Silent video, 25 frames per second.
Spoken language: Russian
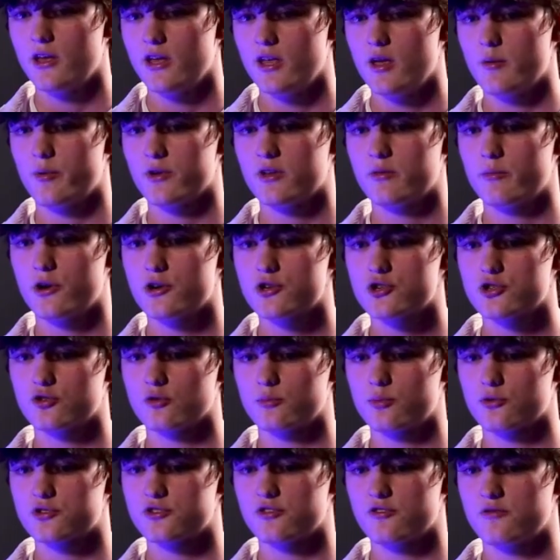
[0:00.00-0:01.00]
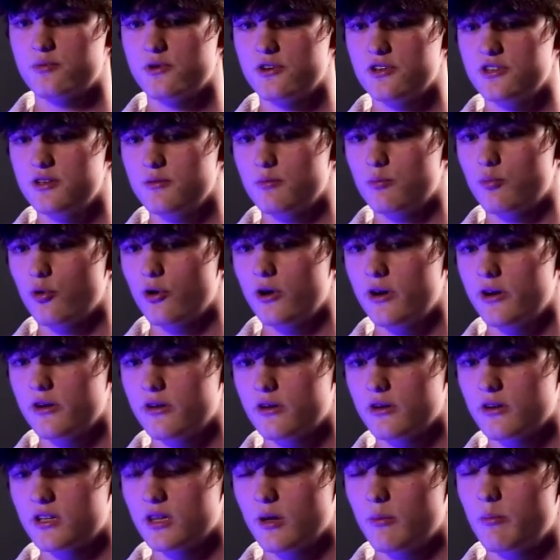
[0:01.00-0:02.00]
Я понимаю, что просто впереди
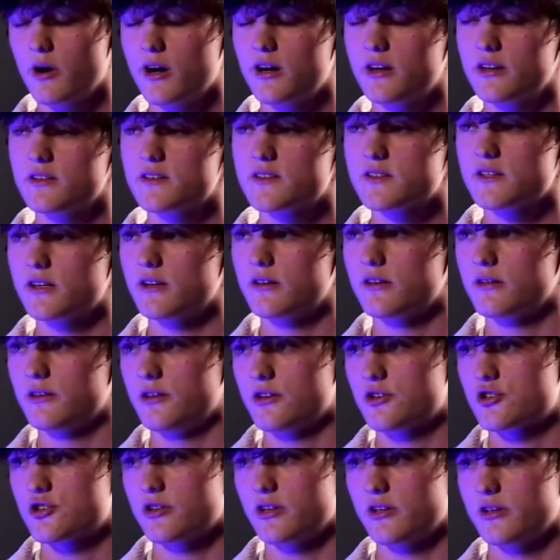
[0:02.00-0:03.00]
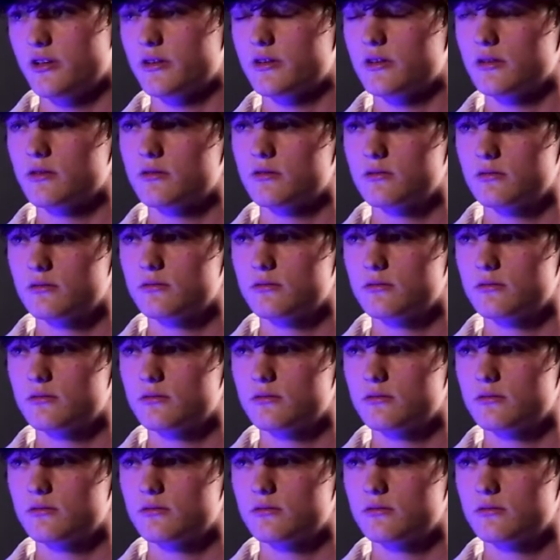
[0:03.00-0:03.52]
более глобальные цели, нежели это.